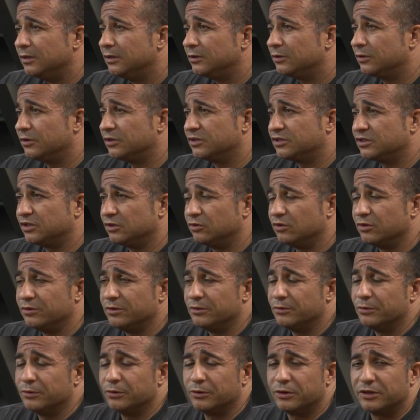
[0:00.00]
Entonces, si un
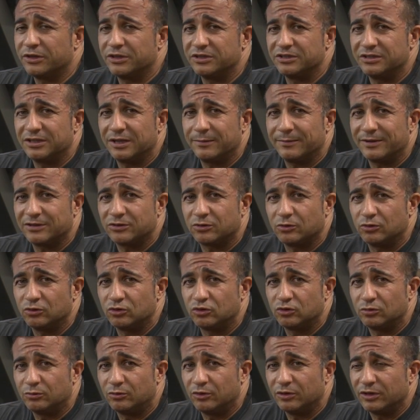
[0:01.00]
individuo necesita más
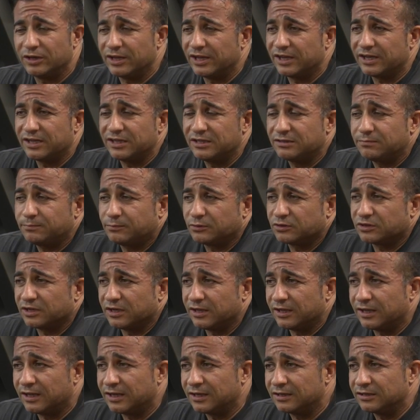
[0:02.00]
consumo de X, pues
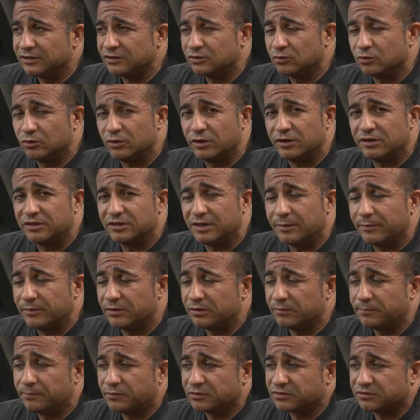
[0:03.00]
se le da, y si uno necesita
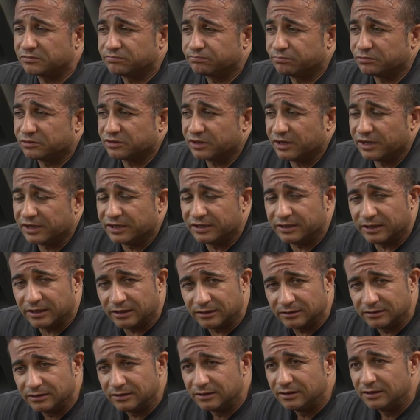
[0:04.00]
menos, pues, pues se le quita.
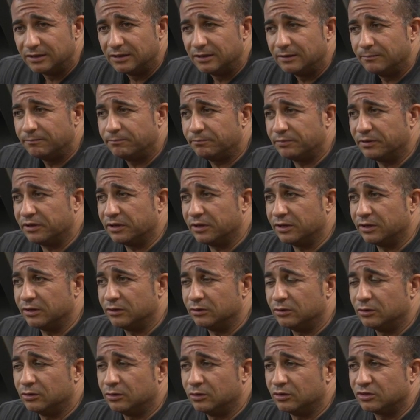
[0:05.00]

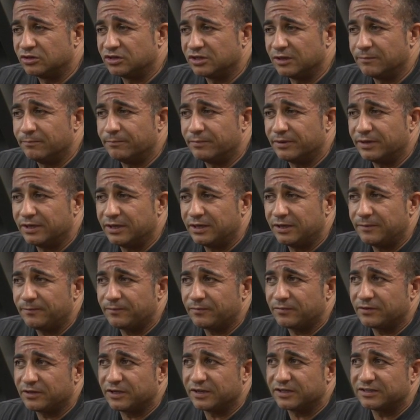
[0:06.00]
Pero siempre
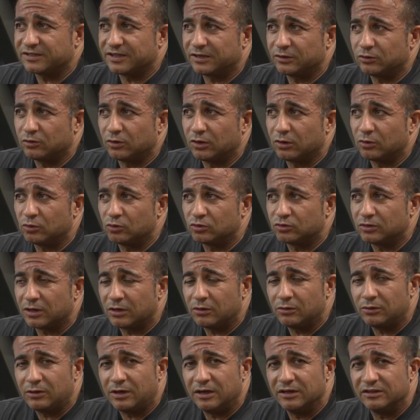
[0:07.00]
tiene que estar todo
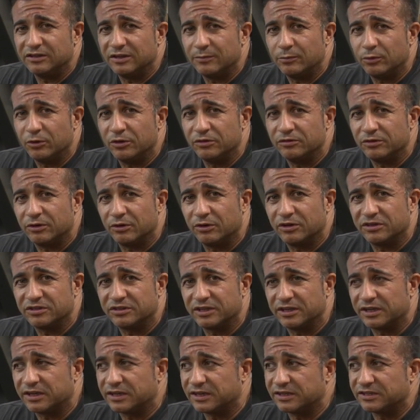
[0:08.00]
ajustado al tipo de entreno que
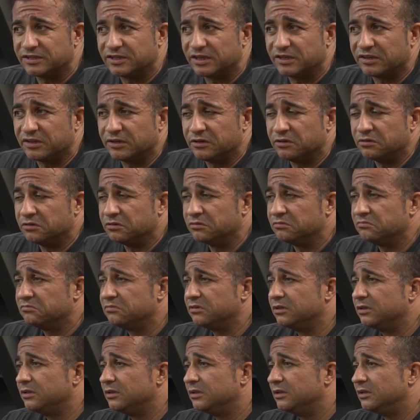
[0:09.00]
esté, que esté haciendo.
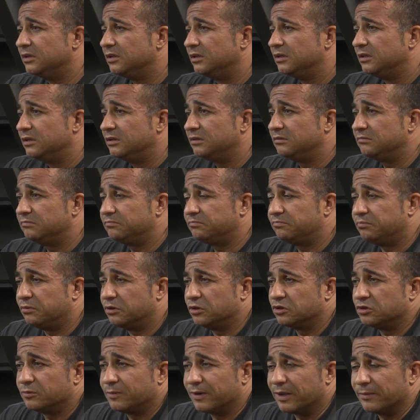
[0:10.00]

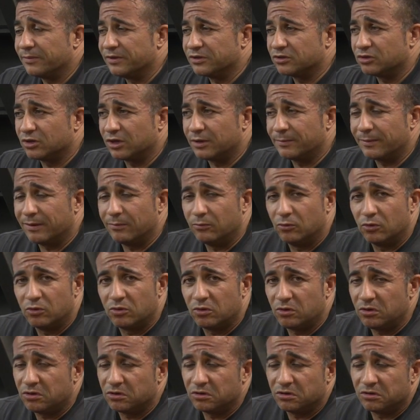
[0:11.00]
Por eso para mí eso de quemar
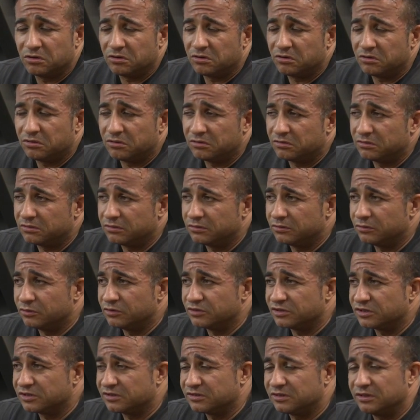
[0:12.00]
músculo no,
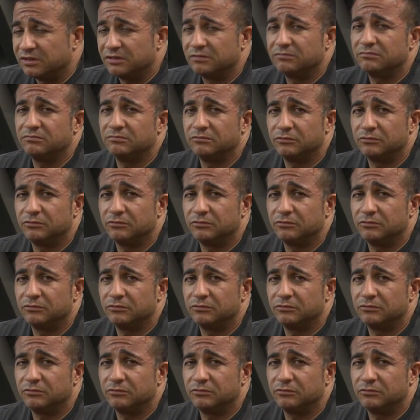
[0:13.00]
existe.